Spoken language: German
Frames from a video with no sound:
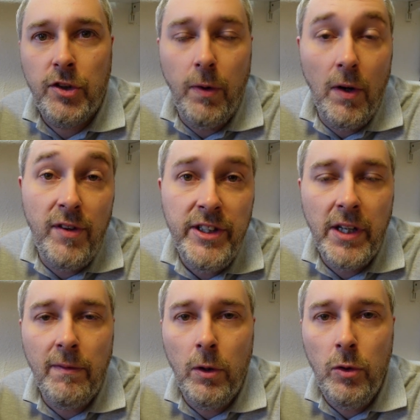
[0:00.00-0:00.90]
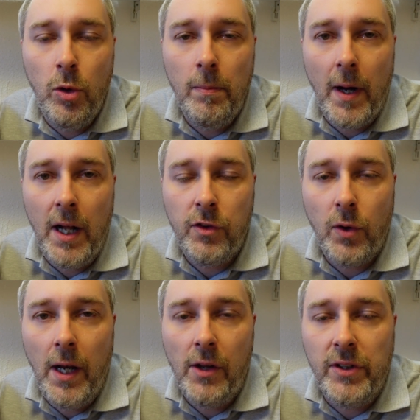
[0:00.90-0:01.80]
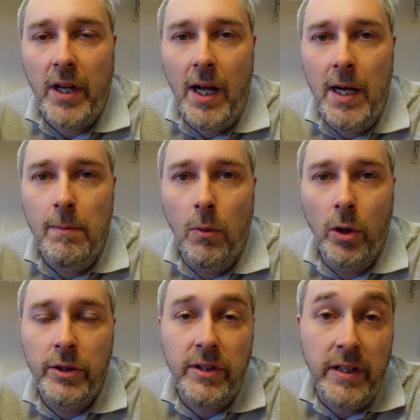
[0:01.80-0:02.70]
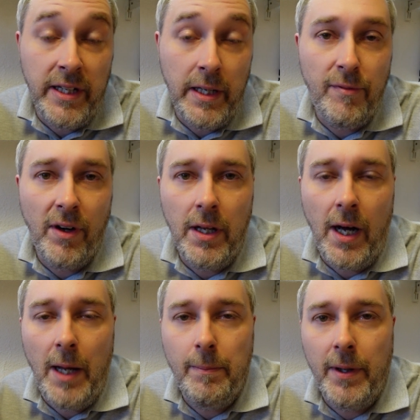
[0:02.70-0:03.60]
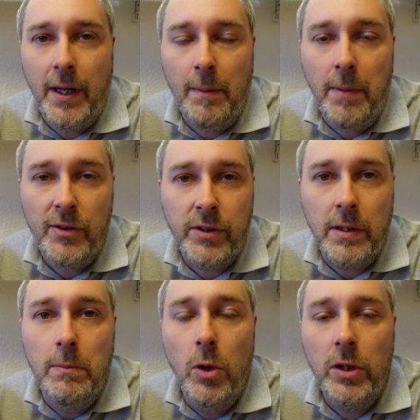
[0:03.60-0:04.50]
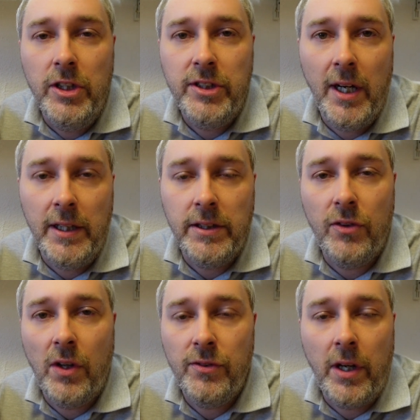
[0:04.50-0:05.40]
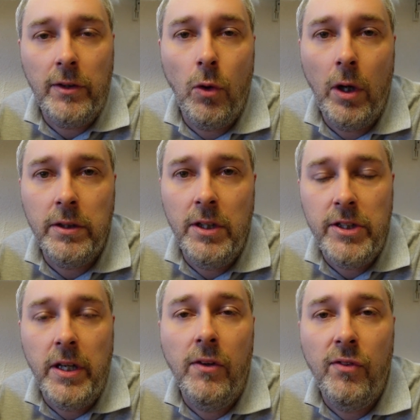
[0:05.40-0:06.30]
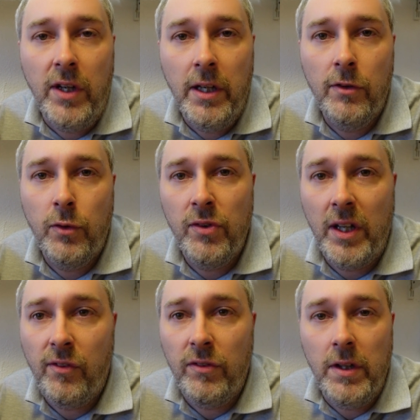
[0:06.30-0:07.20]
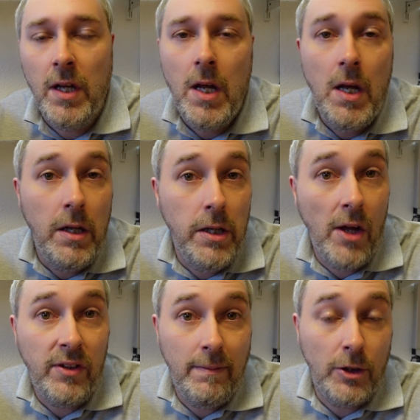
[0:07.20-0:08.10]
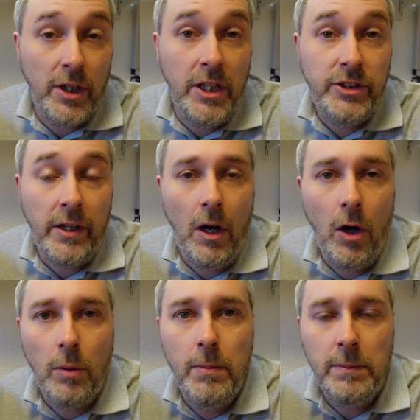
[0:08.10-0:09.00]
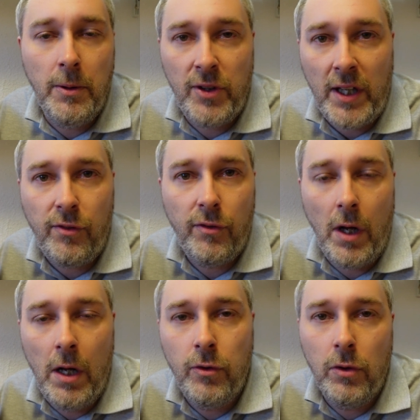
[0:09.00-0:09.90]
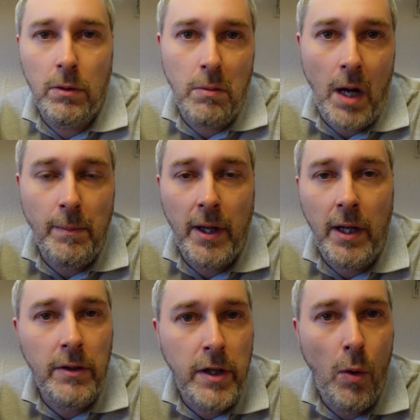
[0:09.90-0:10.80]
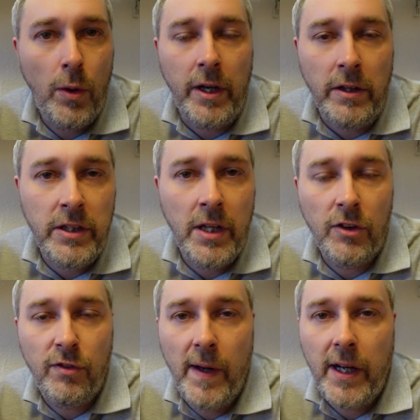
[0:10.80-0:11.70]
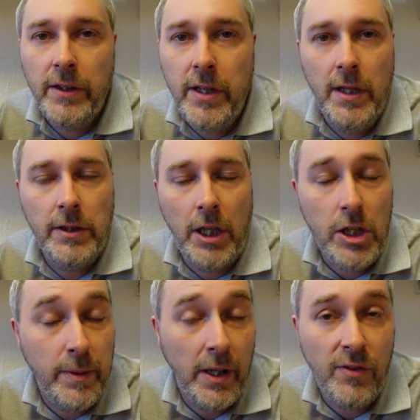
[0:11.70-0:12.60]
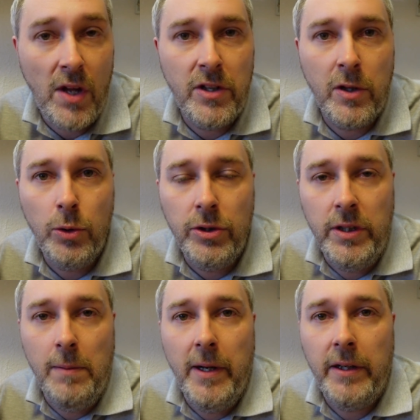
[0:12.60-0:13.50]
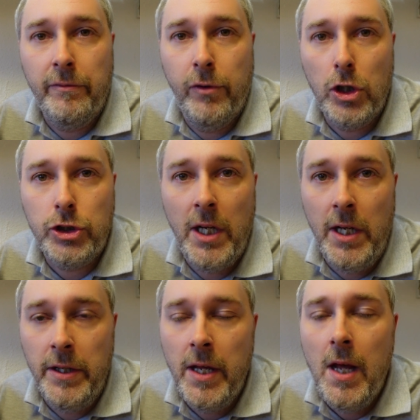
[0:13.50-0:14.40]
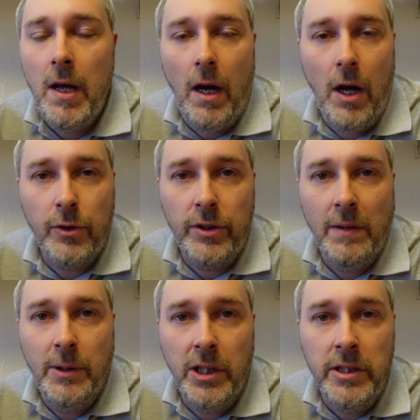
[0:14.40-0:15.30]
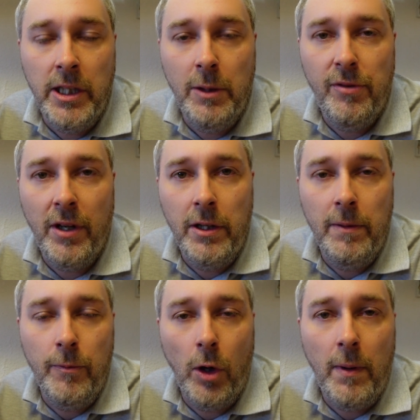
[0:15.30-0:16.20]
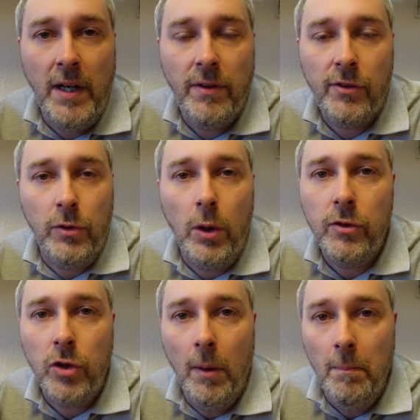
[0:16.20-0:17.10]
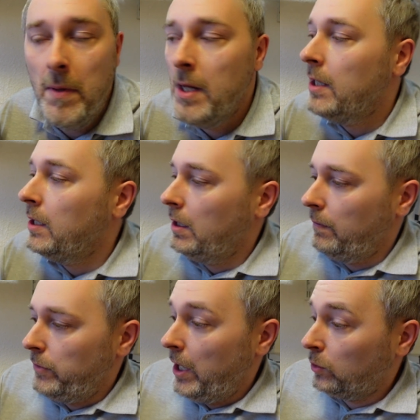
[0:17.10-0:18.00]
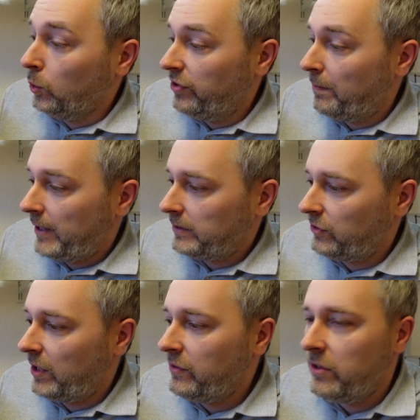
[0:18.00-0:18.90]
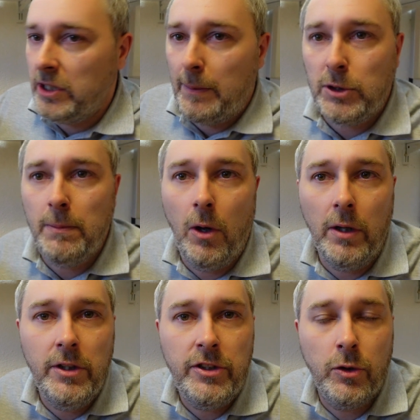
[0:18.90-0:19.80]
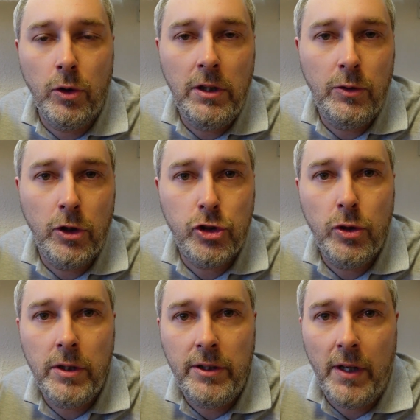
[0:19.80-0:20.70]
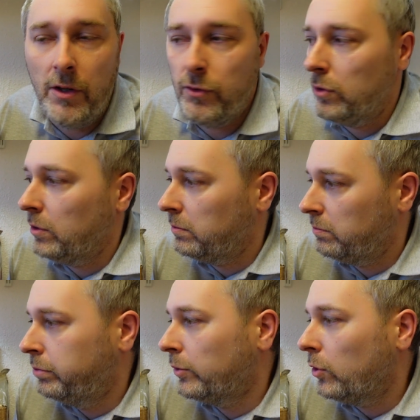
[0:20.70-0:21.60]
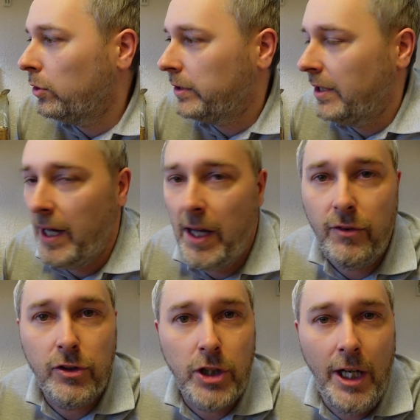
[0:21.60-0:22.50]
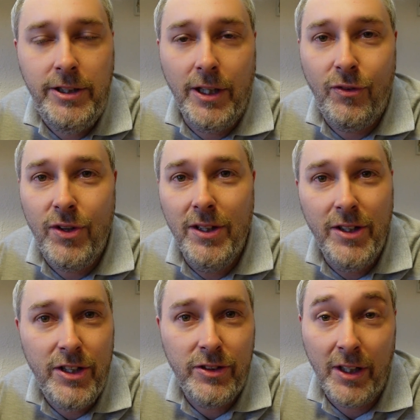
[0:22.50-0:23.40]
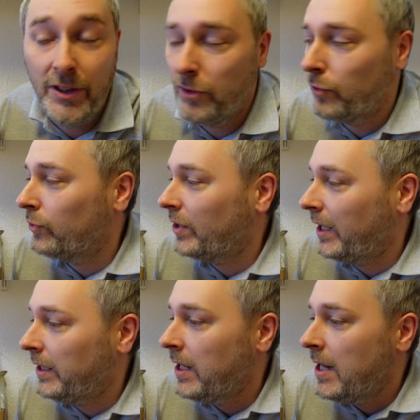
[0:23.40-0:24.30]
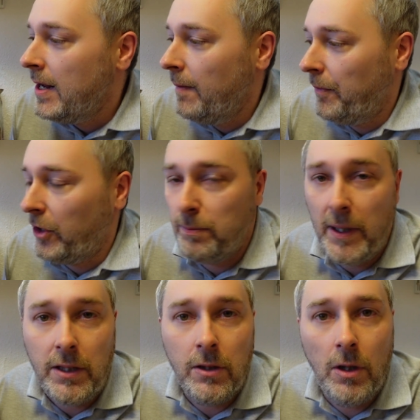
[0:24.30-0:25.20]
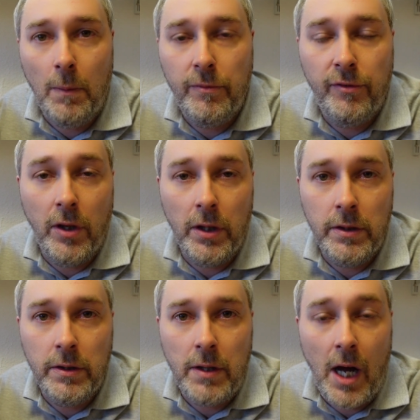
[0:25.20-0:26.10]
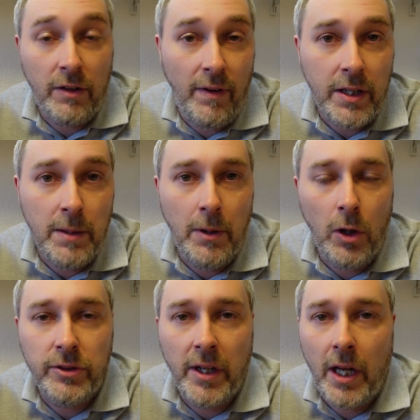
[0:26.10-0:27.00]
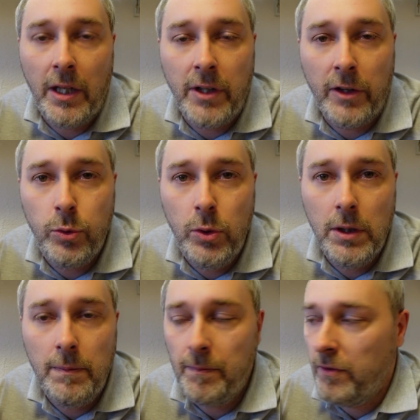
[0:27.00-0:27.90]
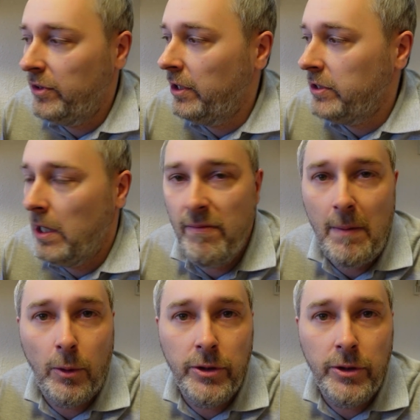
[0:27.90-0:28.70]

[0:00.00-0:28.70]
12 Liter Volumen, also alles in allem und in jedem Falle ein paar bessere Möglichkeiten, das Ganze dann ordentlich in Szene zu setzen. Ja, sehr wahrscheinlich dann auch mit Besatz, also ein paar Neocaridina Zwergkanälen kann ich mir dann sehr, sehr gut in den Becken vorstellen. Also da wird in jedem Falle nochmal etwas Neues kommen. Ja, gut verpackt das Ganze. Ich habe schon mal ordentlich gerüttelt und geschüttelt. Also Bruchglas scheint jetzt hier nicht drin zu sein. Das Becken kommt von Aquarienbau Terra Natur. Findet ihr im Web